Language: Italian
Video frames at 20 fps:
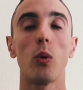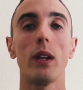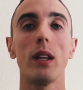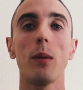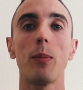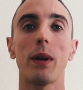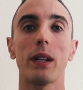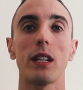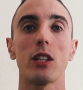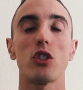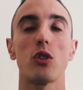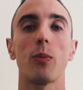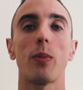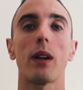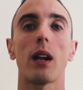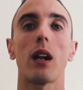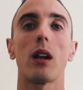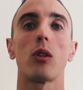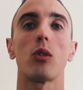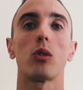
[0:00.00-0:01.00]
Quindi
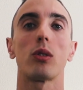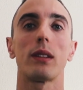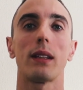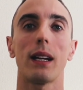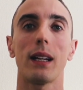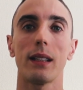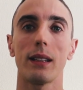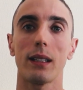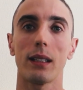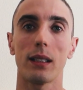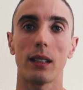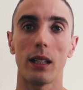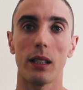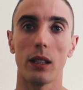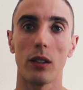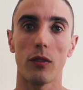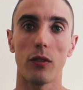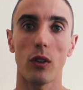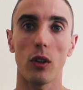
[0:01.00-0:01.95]
parteciperanno tanti atleti